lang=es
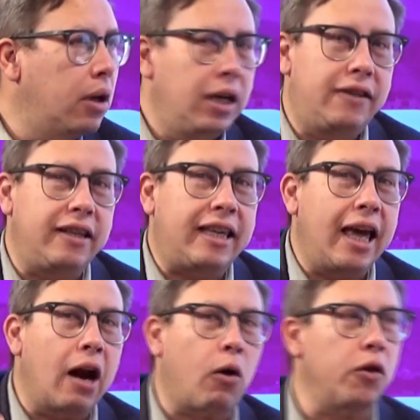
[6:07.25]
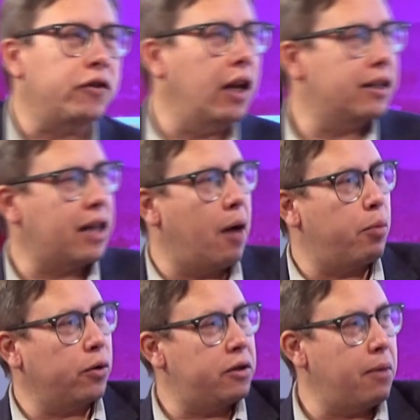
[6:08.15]
Ni siquiera cuando se le está
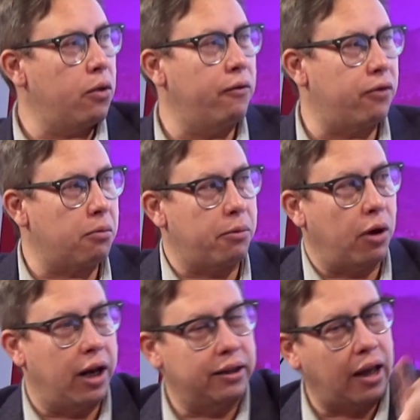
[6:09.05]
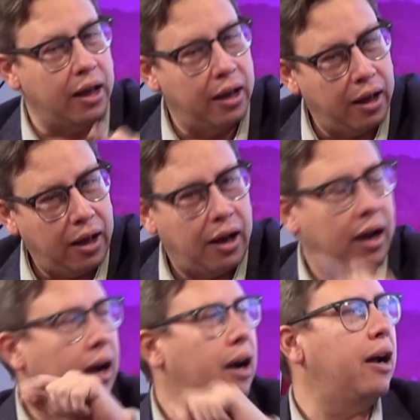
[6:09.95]
aproximando en forma violenta
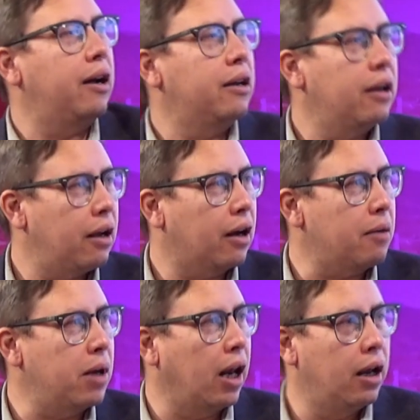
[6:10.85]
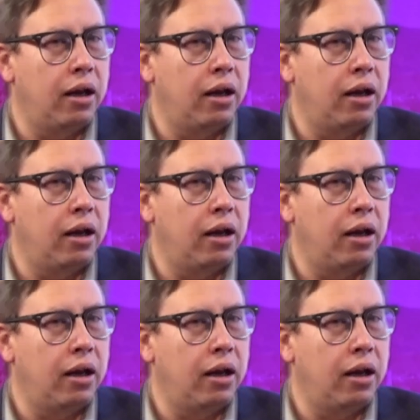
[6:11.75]
a, a Camila.